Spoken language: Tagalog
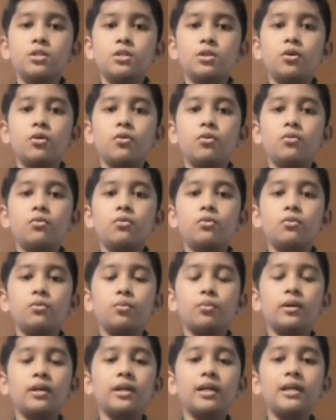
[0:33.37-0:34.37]
So,
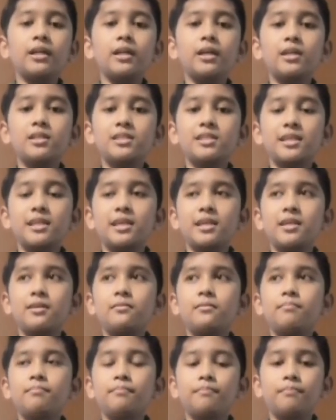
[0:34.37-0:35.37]
we're gonna
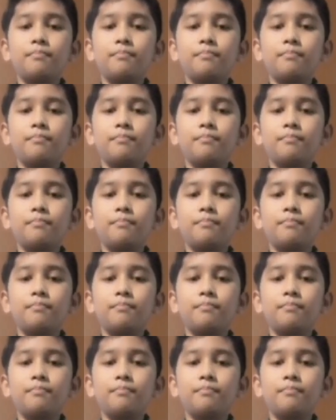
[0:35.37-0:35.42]
sing